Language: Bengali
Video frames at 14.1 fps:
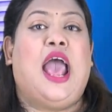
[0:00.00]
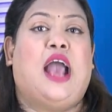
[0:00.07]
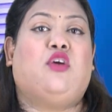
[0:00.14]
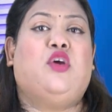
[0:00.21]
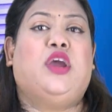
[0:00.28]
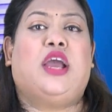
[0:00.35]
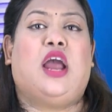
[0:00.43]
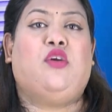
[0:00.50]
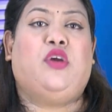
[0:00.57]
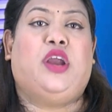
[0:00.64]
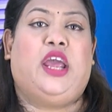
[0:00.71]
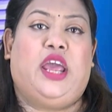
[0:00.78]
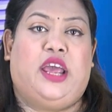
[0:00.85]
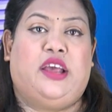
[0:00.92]
একই
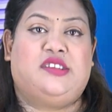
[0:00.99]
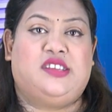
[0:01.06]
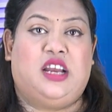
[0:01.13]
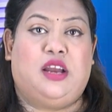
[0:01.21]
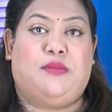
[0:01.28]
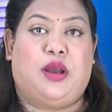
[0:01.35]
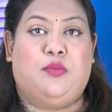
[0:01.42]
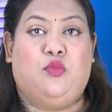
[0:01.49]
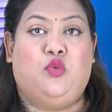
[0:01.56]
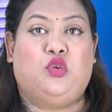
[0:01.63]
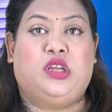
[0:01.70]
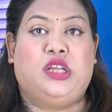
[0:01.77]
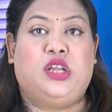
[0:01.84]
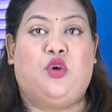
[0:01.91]
কারণে এ সিনেমার
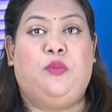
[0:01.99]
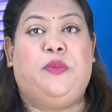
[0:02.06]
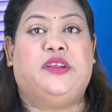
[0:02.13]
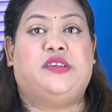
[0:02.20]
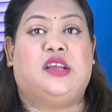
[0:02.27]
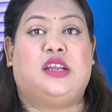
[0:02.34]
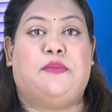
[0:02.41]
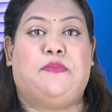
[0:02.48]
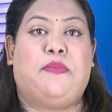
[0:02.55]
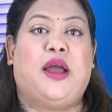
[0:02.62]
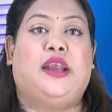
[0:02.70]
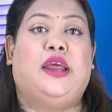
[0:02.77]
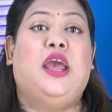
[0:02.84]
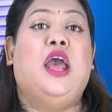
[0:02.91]
মুক্তিতেও পেছাতে
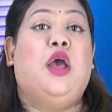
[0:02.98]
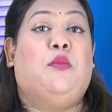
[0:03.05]
পারে